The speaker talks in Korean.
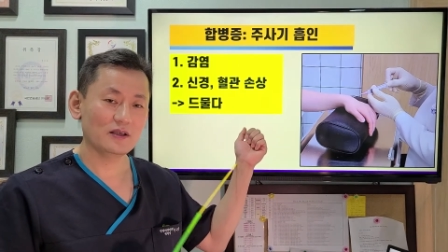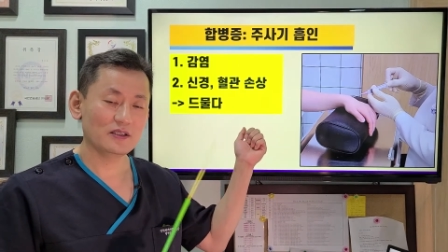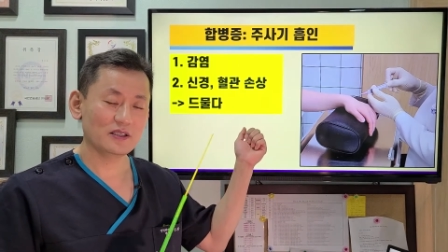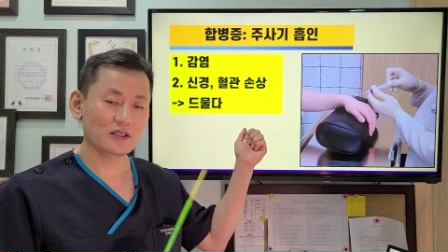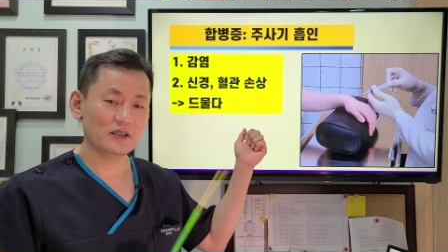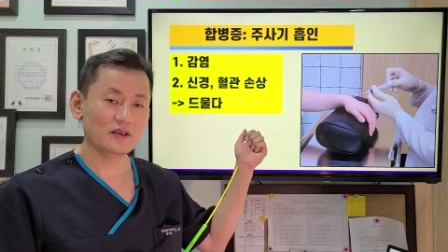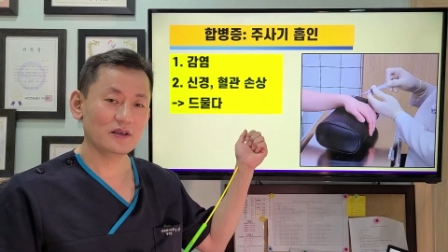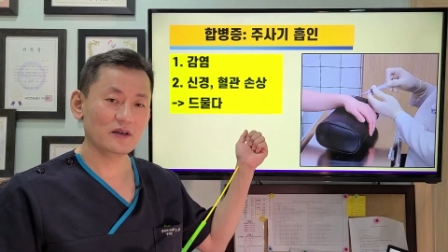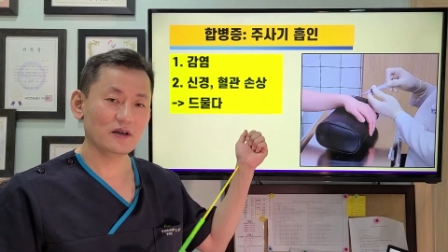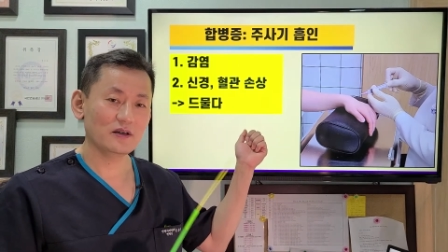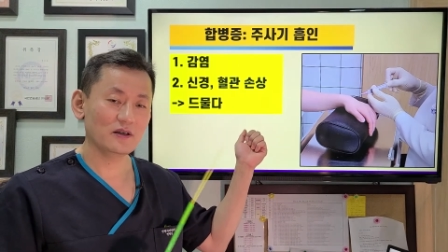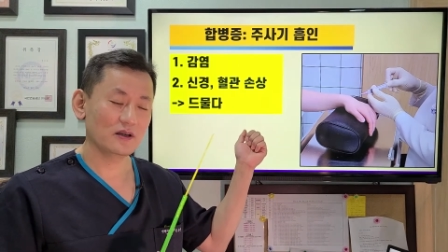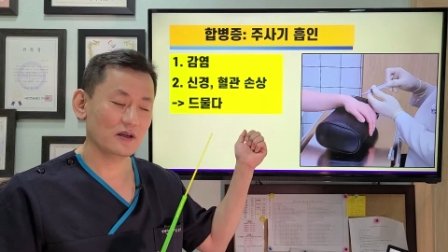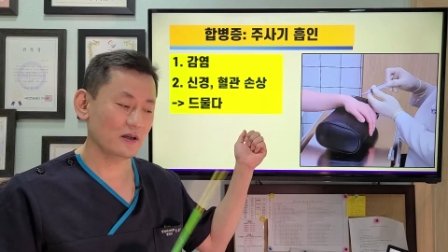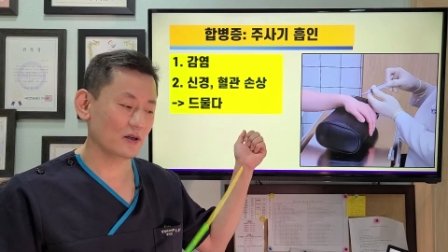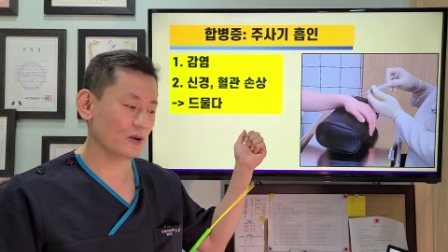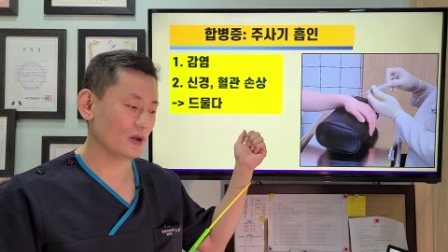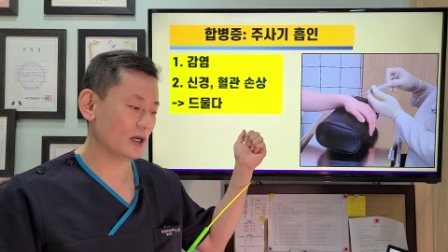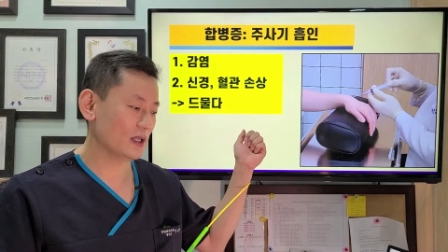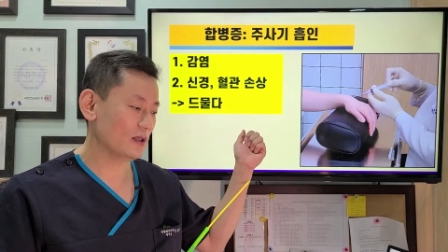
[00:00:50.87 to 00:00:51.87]

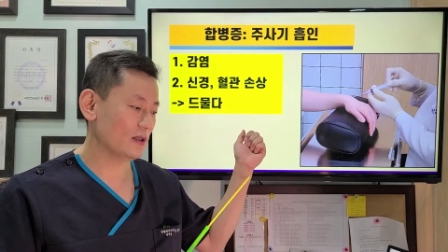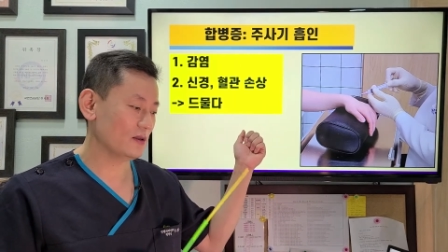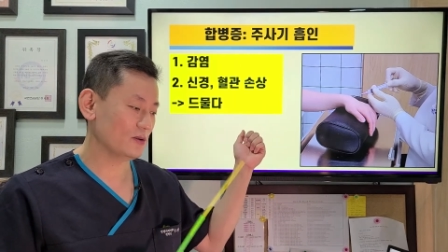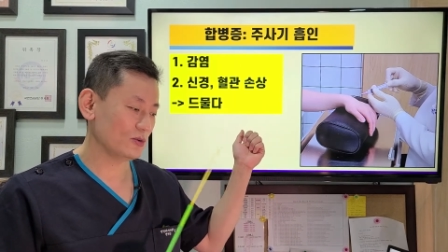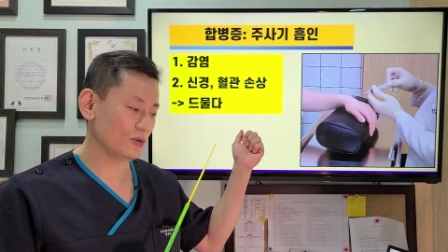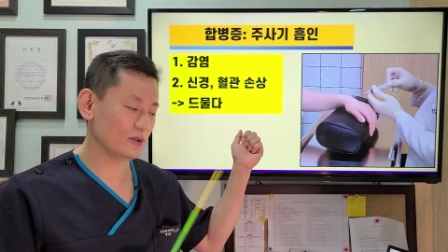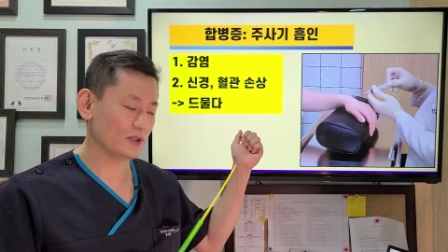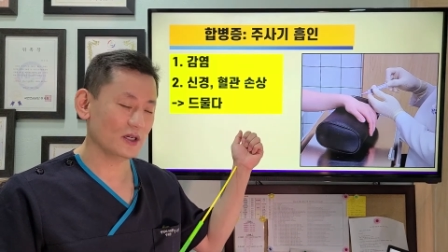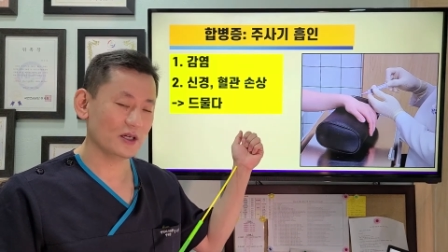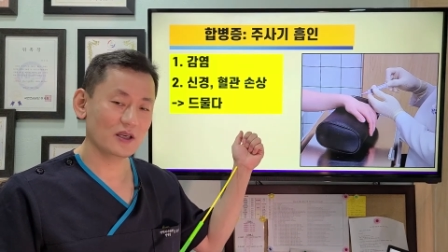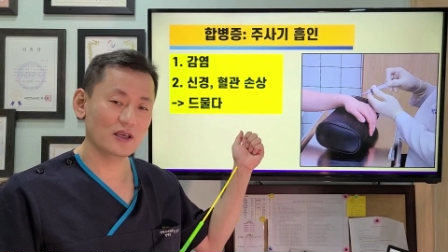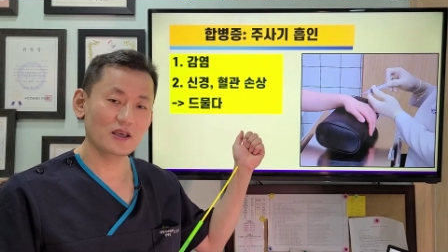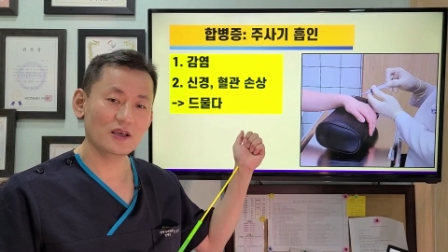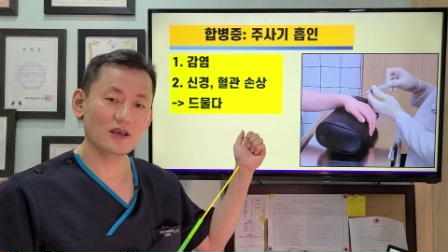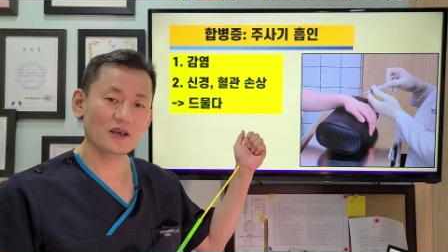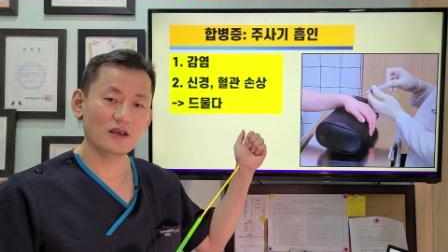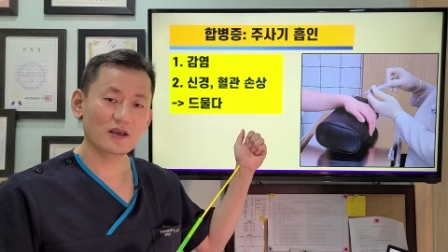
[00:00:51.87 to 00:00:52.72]
신경혈관 손상이